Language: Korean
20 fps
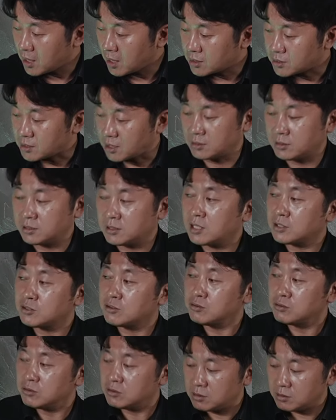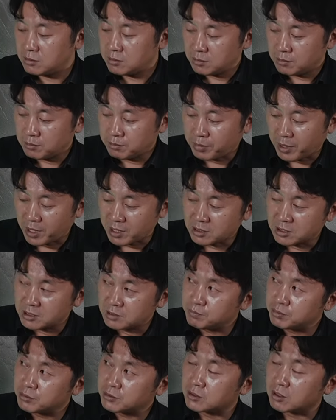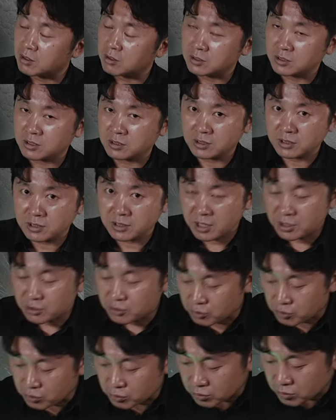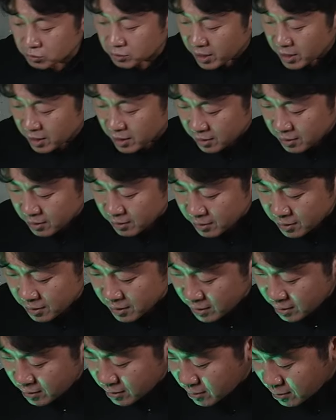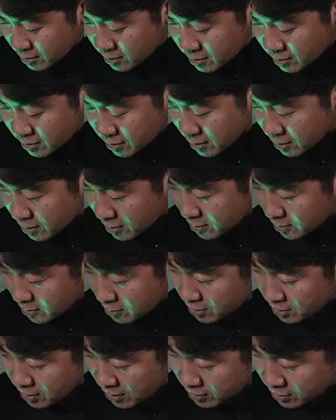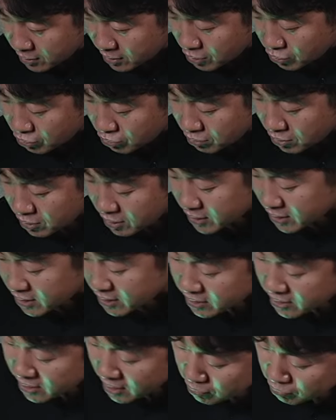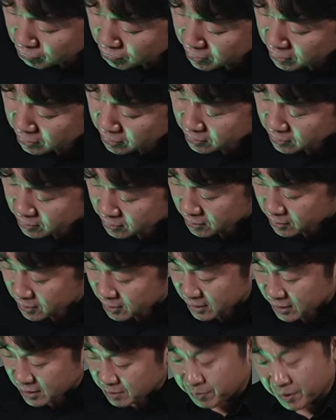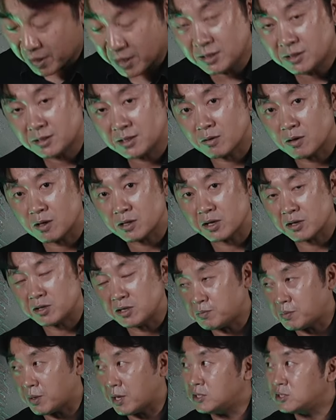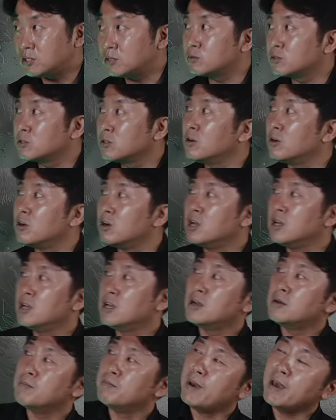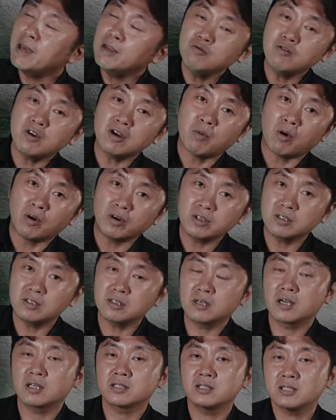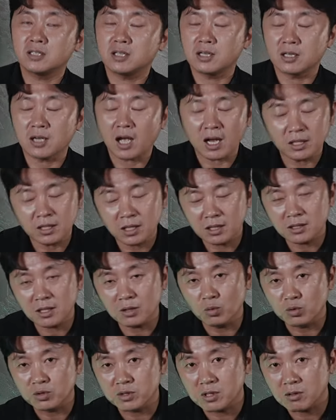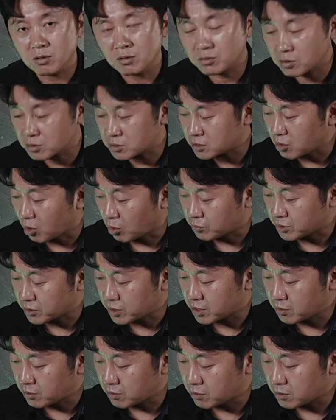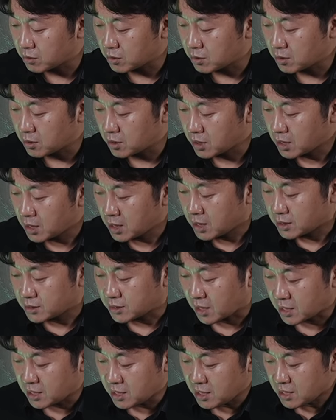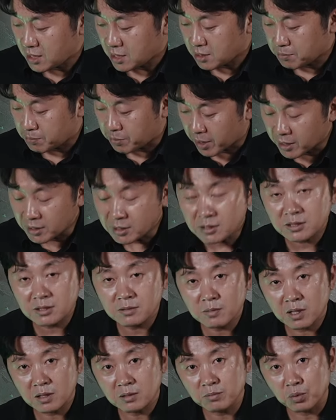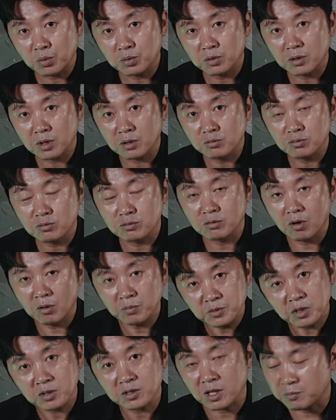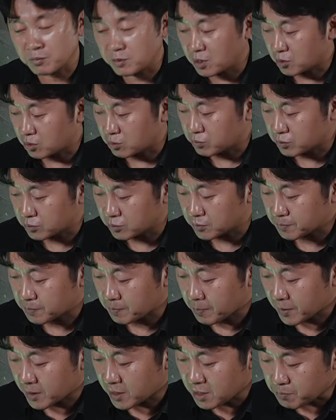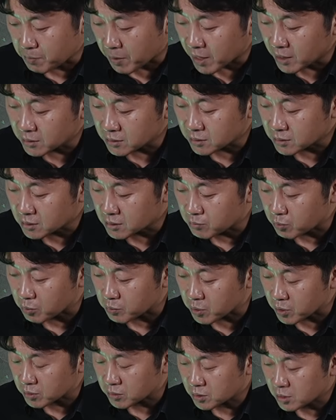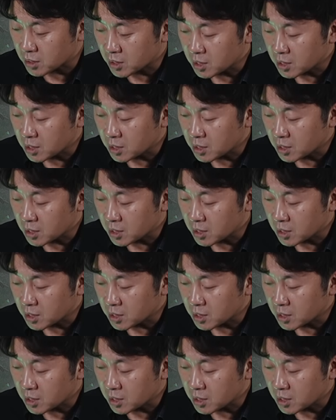자, 스태츄는 발끝부터, 즉 스태츄의 이, 이 스태츄를 지지하고 있는 이 베이스라고 할게요. 이 베이스부터 맨 위에 머리끝까지 하나하나 놓칠 건덕지가 없는데요. 자, 이 베이스만 보더라도 엄청납니다, 여러분. 이 베이스를 보면